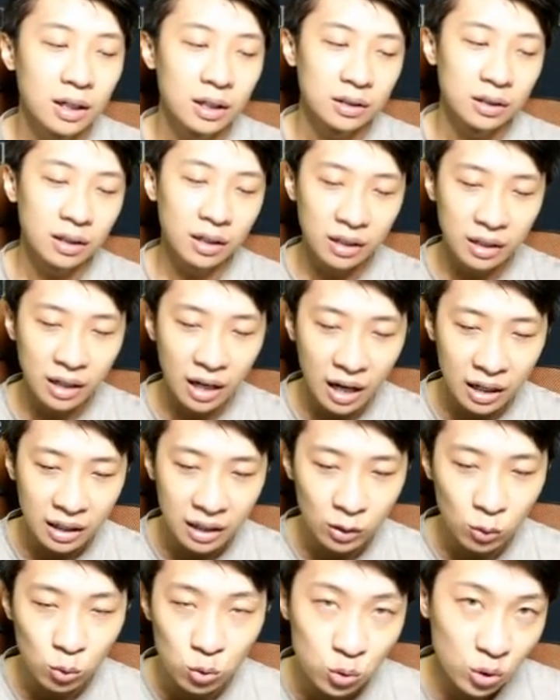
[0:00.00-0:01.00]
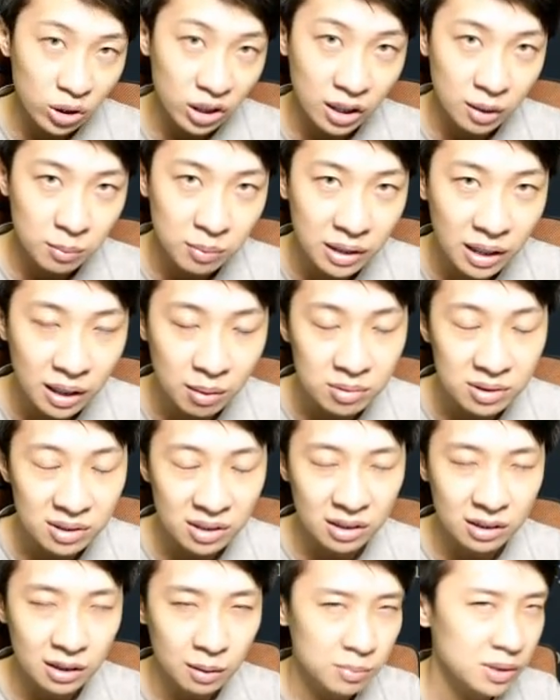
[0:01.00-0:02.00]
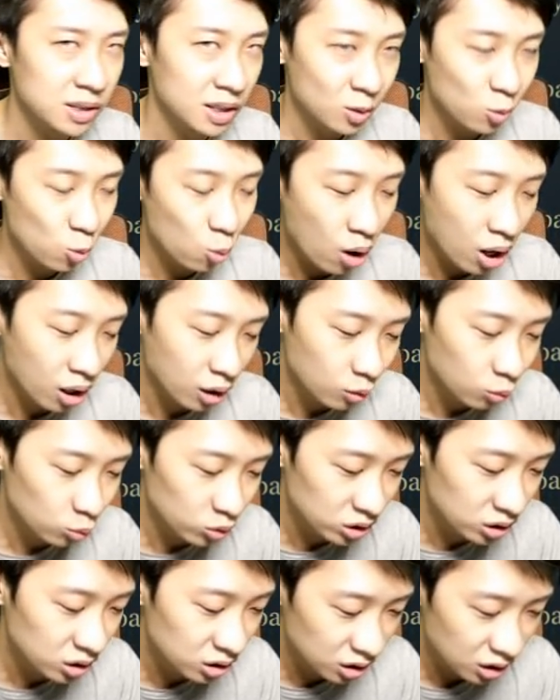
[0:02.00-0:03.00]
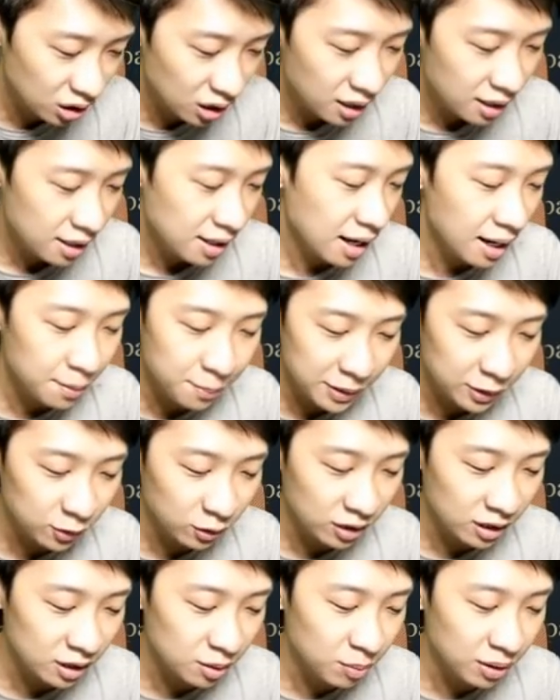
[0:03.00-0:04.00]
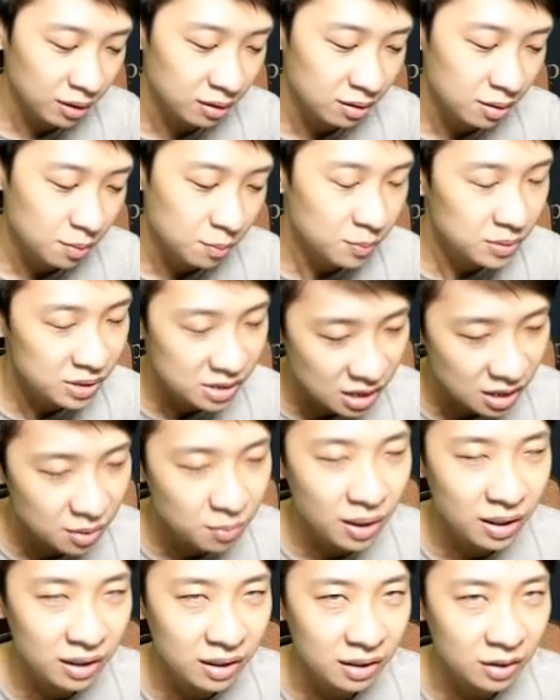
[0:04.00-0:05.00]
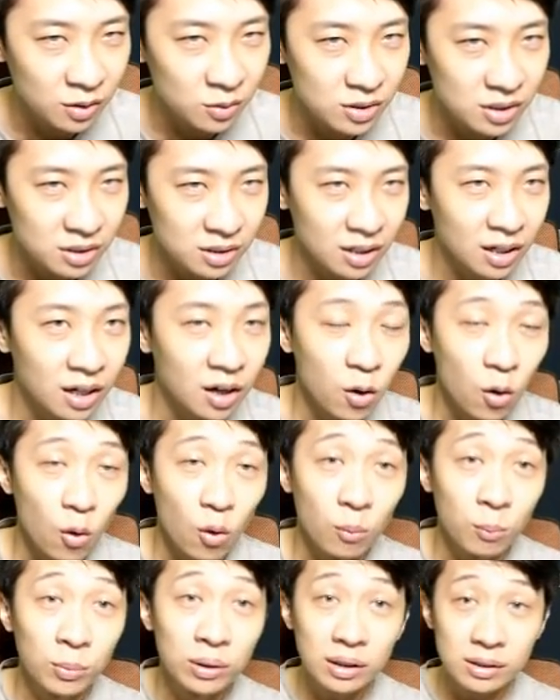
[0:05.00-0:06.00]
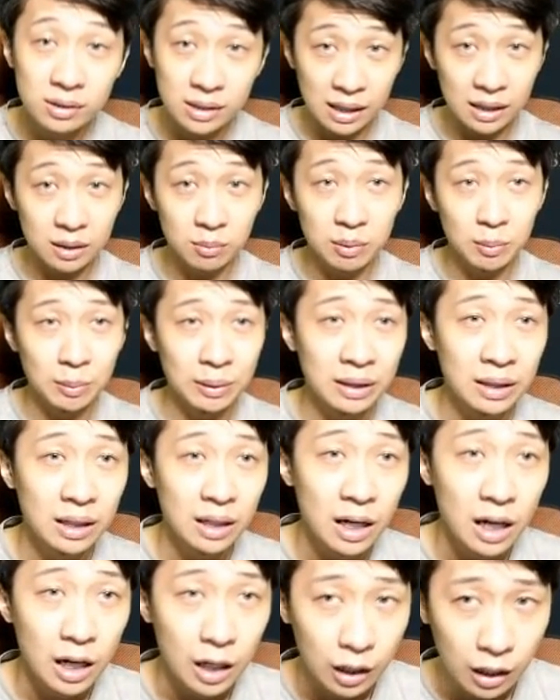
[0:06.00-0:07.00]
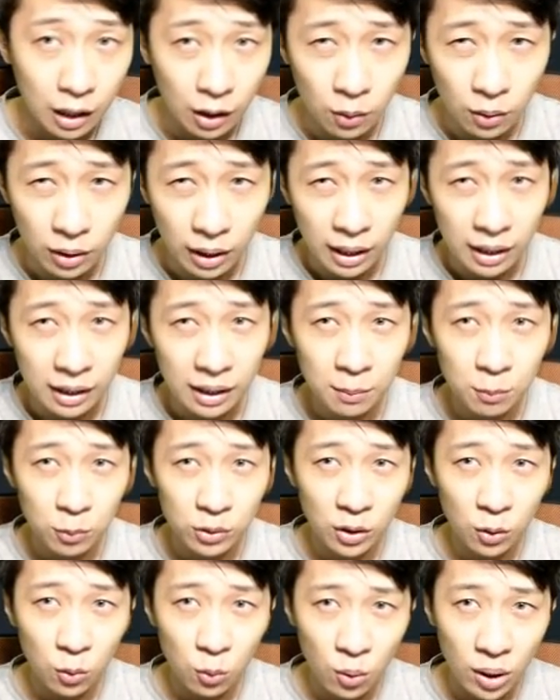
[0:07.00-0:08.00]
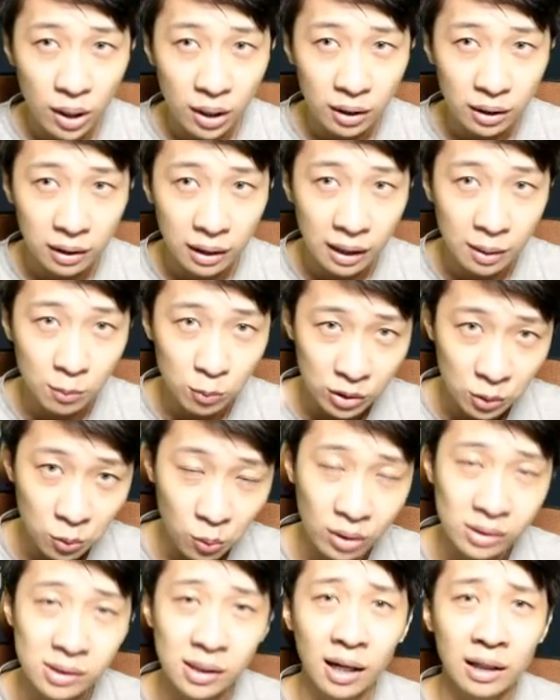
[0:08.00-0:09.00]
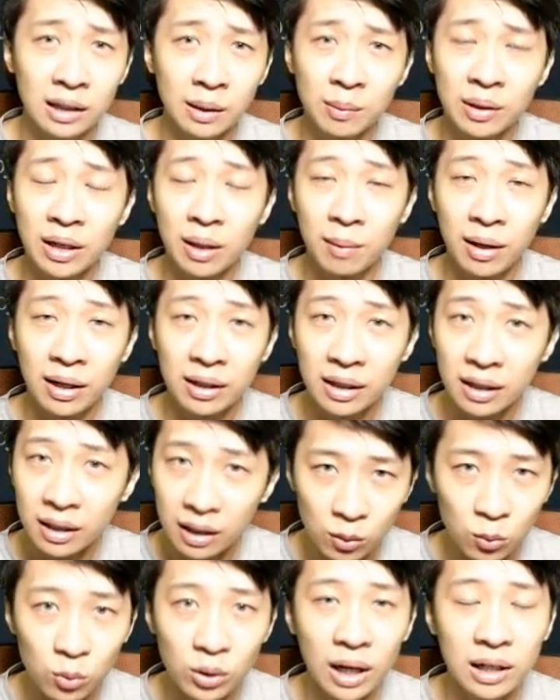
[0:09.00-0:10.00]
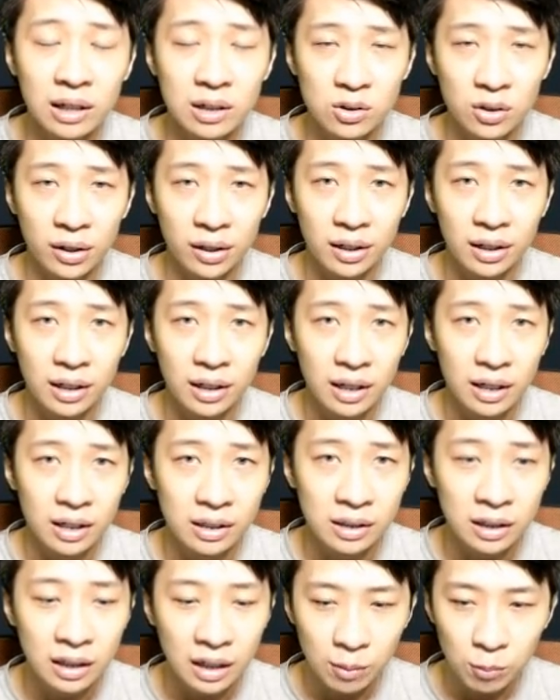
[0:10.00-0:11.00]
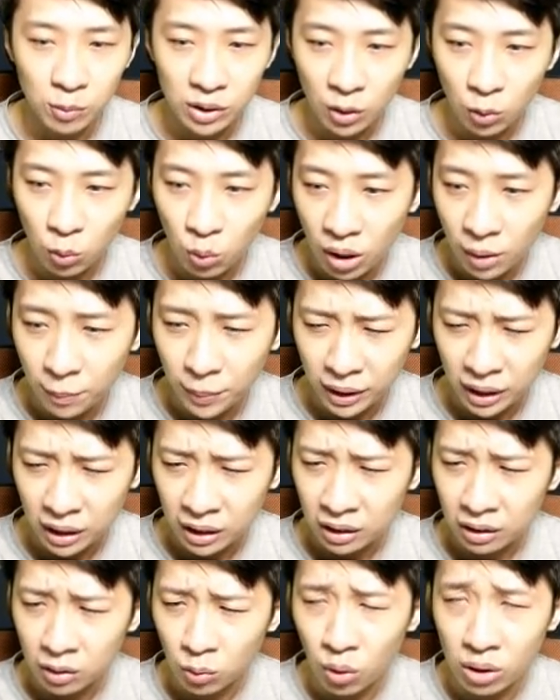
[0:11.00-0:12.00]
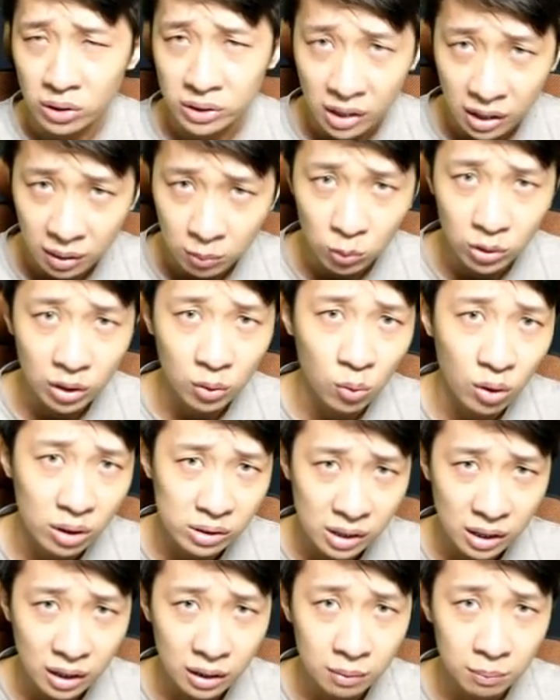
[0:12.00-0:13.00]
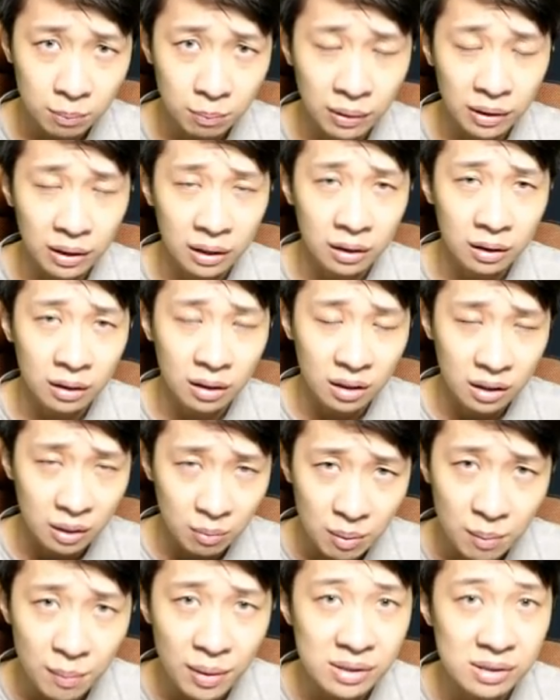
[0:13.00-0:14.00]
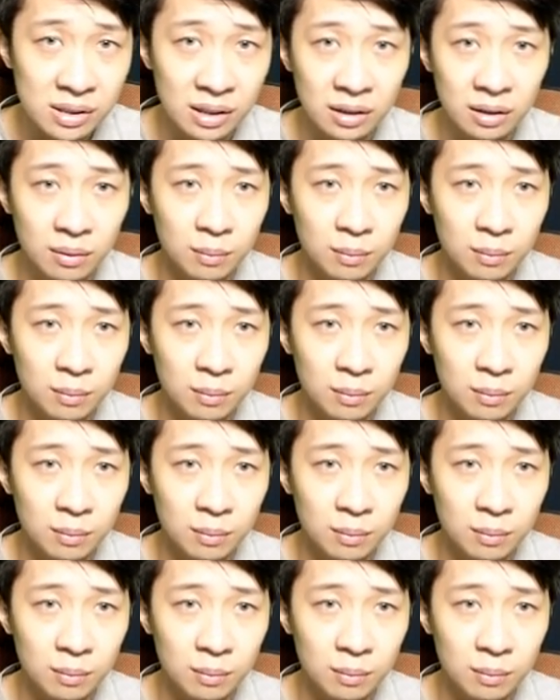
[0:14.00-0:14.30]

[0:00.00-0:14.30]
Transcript: Jadi dia ada tujuan yang lebih dalam sekedar mencari uang. Wih, apa itu kehidupan? Menjadi bahagia itu saja. Bener sekali teman-teman. Kalau kalian punya uang, kalian punya kekuasaan tapi nggak bahagia gak ada gunanya coy. Jadi kalian punya uang, pengen kekuasaan, punya kekuasaan, pengen kebebasan.